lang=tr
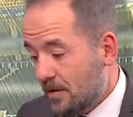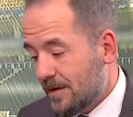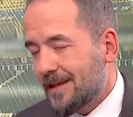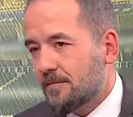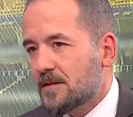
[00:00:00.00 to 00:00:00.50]

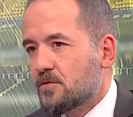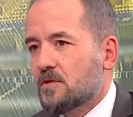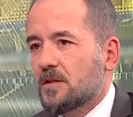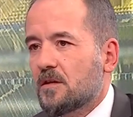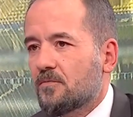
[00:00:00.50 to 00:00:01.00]
Fenerbahçe
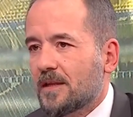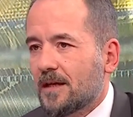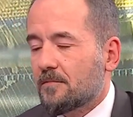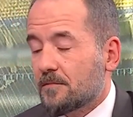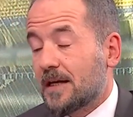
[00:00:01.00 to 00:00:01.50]
özelinde
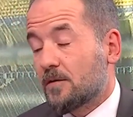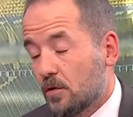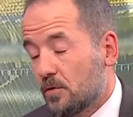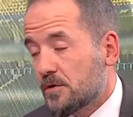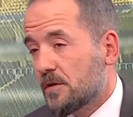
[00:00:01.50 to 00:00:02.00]
Fener yani
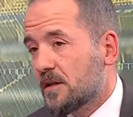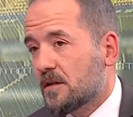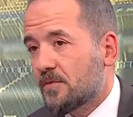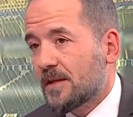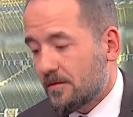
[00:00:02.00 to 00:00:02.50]
Löw özelinde
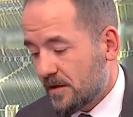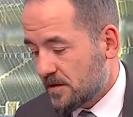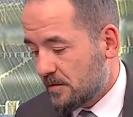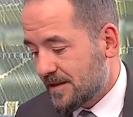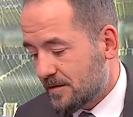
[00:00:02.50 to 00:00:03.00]
de
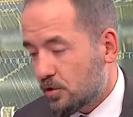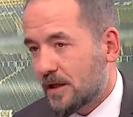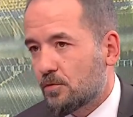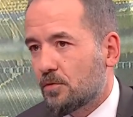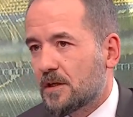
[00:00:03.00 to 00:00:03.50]
Fenerbahçe bence
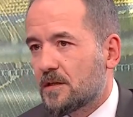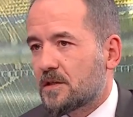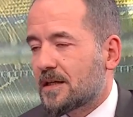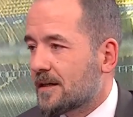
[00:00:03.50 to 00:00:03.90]
buraya doğru gidecek.